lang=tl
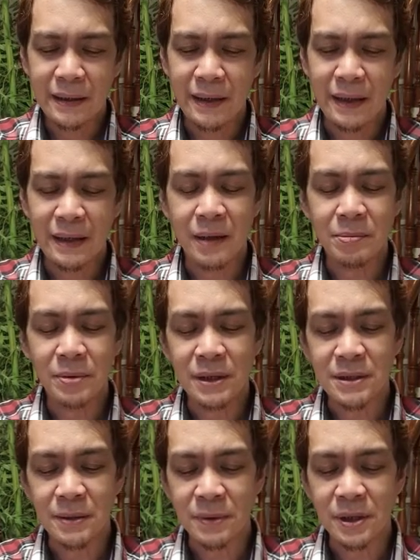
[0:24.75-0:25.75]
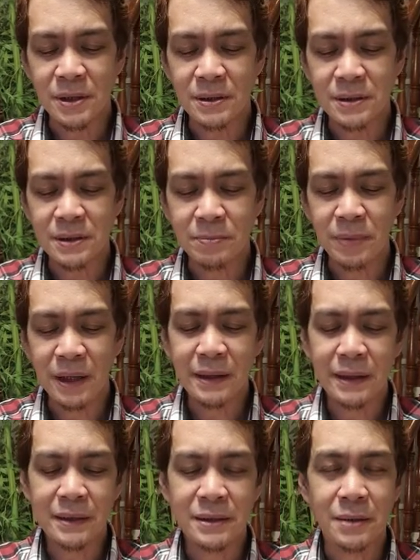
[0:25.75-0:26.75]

Nakalagay po yan sa 1 Peter